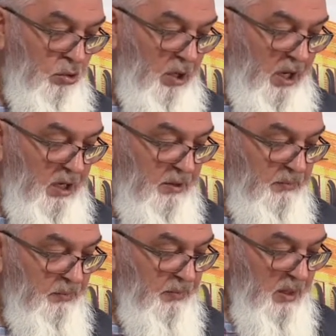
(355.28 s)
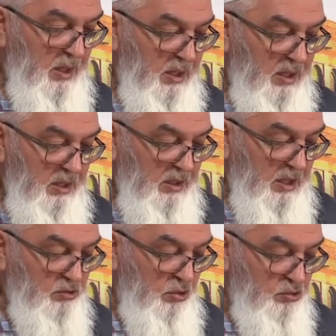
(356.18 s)
olarak
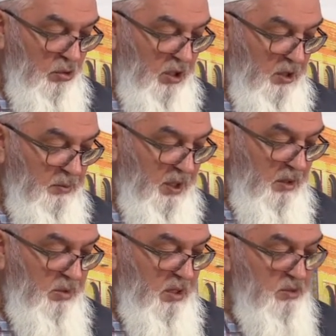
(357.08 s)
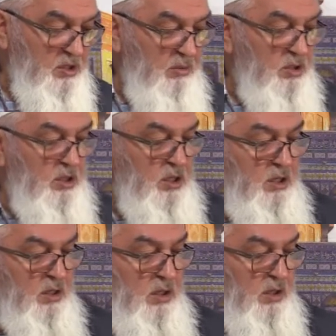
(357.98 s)
ya sözlü olarak peygamberimiz demiş
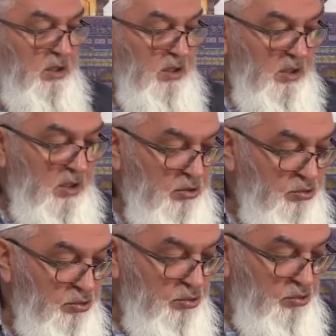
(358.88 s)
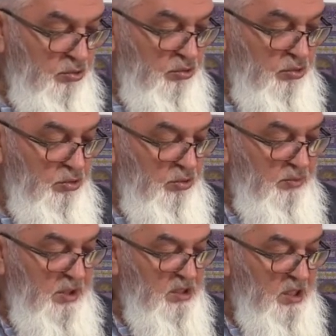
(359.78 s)
ki e, şu e,
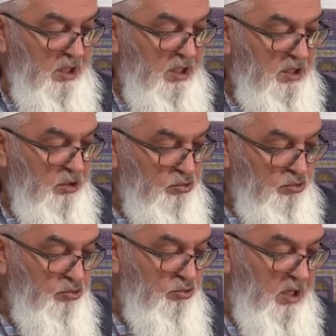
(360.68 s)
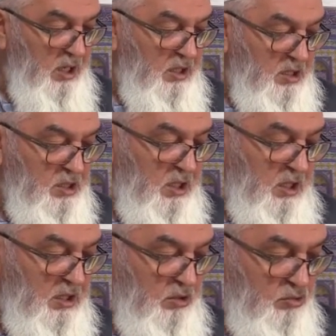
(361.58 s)
birinci rekatta şu sure, ikinci
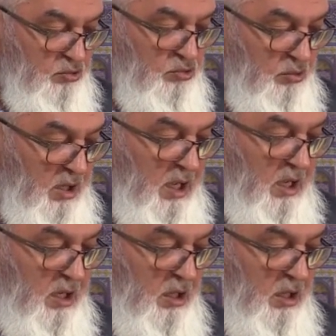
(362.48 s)
rekatta şu sure